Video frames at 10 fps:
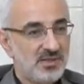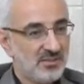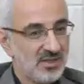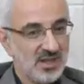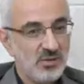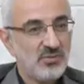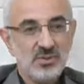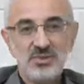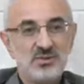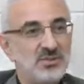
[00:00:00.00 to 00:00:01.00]
خوفا
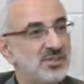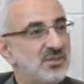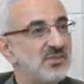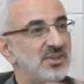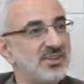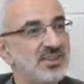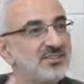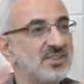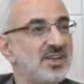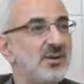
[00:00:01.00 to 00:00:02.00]
من انه يصير في
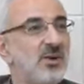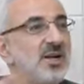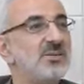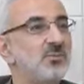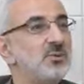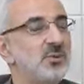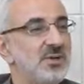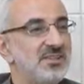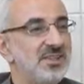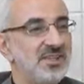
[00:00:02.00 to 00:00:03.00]
اضطراب وعدم وضوح
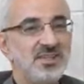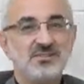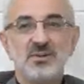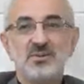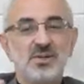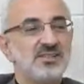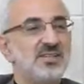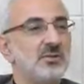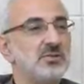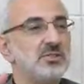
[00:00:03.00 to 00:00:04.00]
عند الناس يقولون خلاص
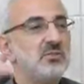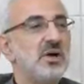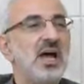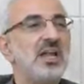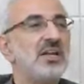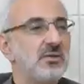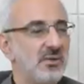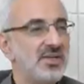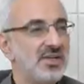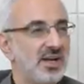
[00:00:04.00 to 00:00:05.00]
22 هو حاله
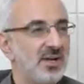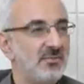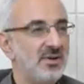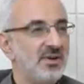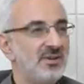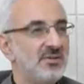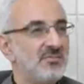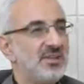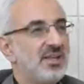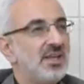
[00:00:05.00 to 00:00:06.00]
نوعيه مساله عامة. تنظيم
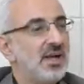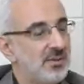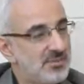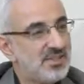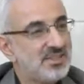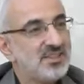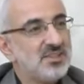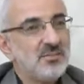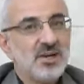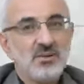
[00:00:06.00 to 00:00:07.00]
قانوني يعني آه، مساله
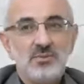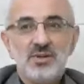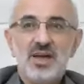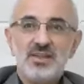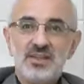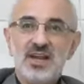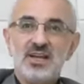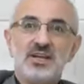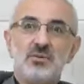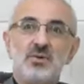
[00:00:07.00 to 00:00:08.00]
تنظيم قانوني هذه
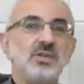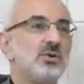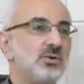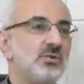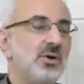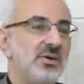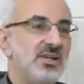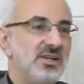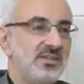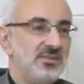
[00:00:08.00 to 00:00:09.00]
حاله نوعيه خذوها بعين
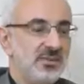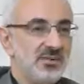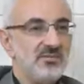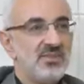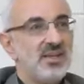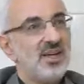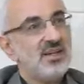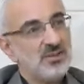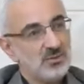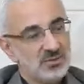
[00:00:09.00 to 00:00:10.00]
الاعتبار
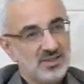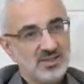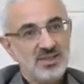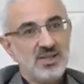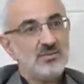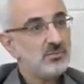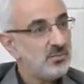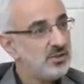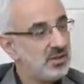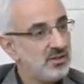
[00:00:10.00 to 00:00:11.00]
هذه نقطه
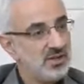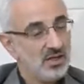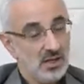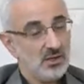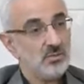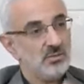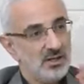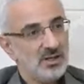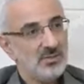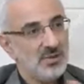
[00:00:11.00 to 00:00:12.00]
فممكن اقول
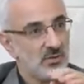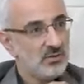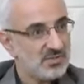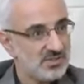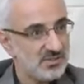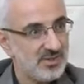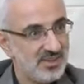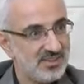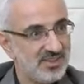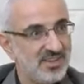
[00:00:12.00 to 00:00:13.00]
انا ما اقول في السفر
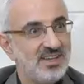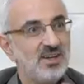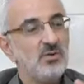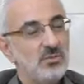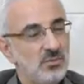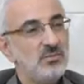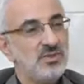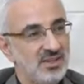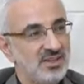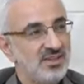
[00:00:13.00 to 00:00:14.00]
هذا اقول
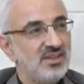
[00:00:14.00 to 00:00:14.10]
ممكن